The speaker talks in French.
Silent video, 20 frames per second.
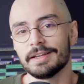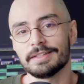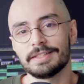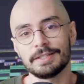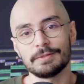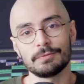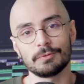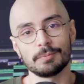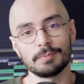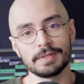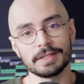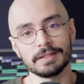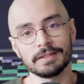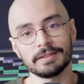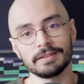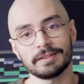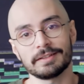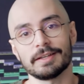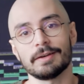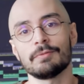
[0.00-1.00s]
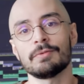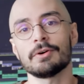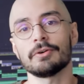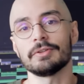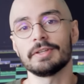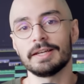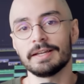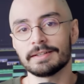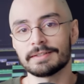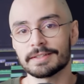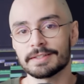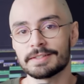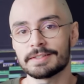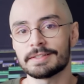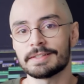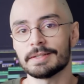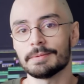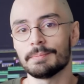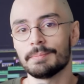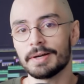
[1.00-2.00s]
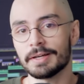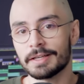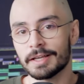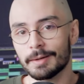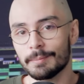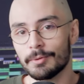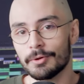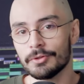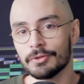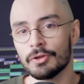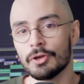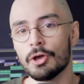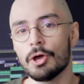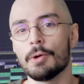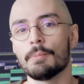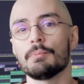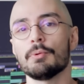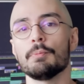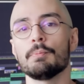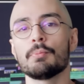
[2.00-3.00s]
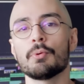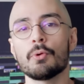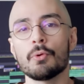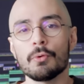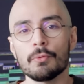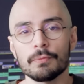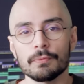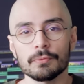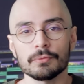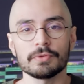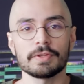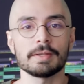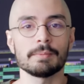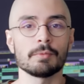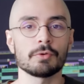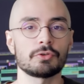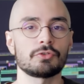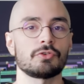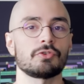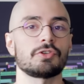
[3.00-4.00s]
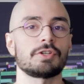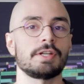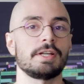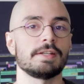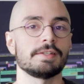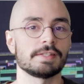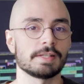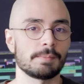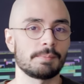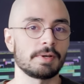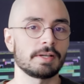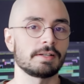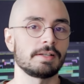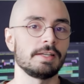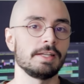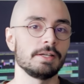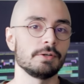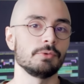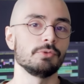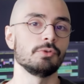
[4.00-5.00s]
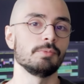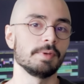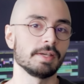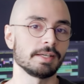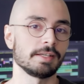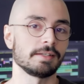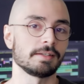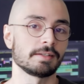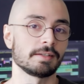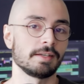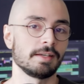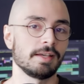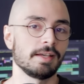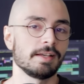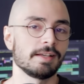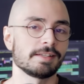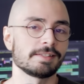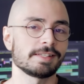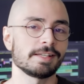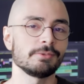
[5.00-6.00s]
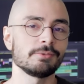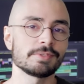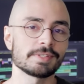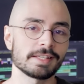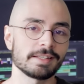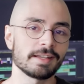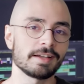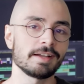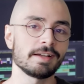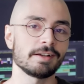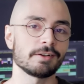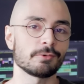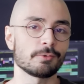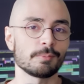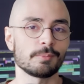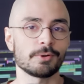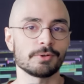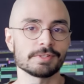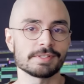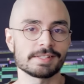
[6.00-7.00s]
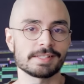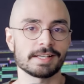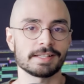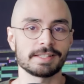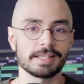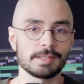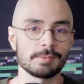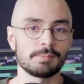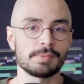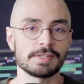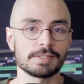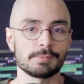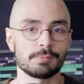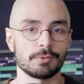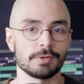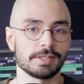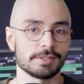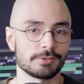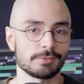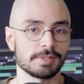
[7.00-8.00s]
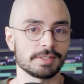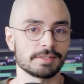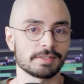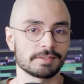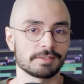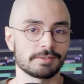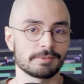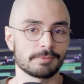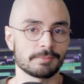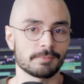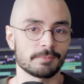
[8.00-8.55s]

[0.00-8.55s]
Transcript: Dites-vous bien qu'avoir une électricité bas carbone peut profondément changer les impacts liés au numérique ça nous aidera à comprendre certaines pistes pour la suite.